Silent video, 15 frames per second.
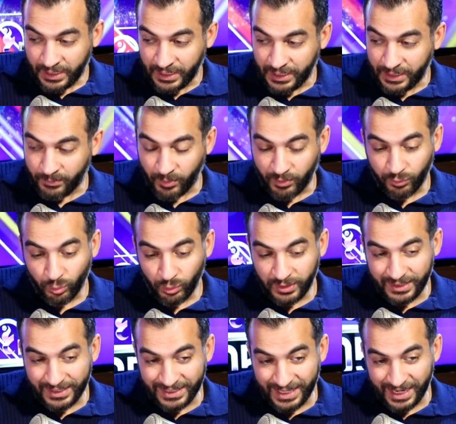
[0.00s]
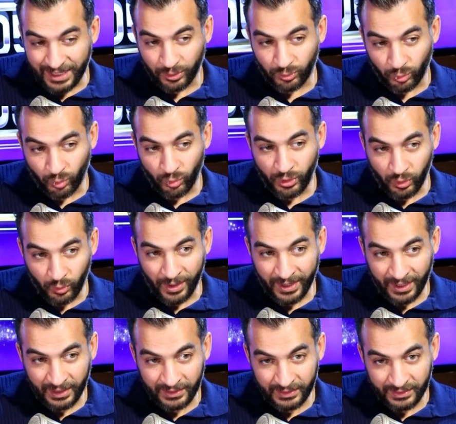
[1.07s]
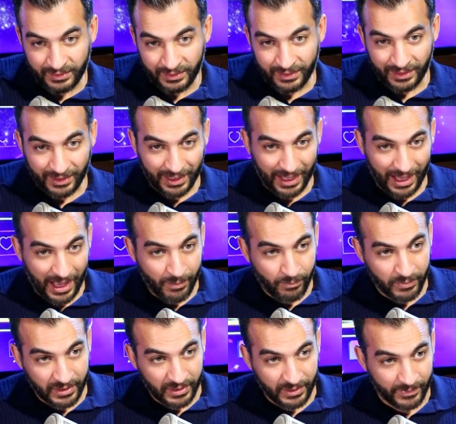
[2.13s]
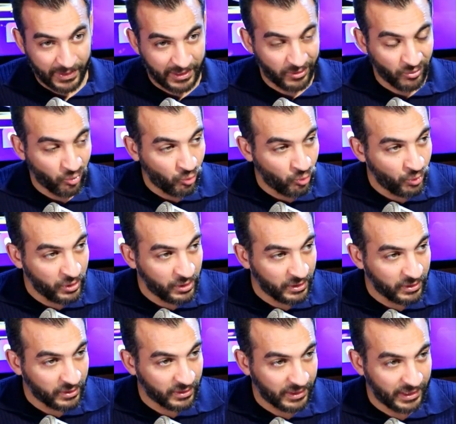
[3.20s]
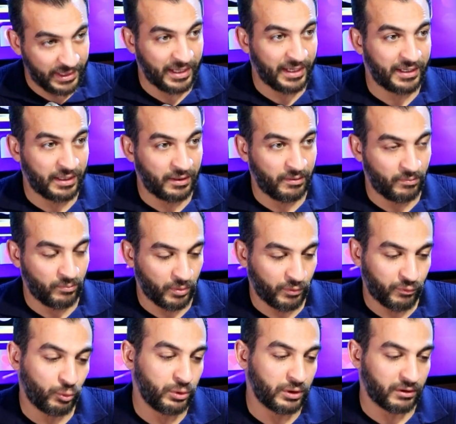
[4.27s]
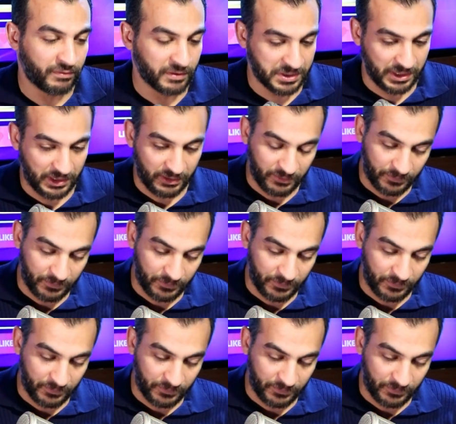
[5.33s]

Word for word: اللي المفروض ياخده كل واحد قبل ما يقول إن إحنا المفروض ننفصل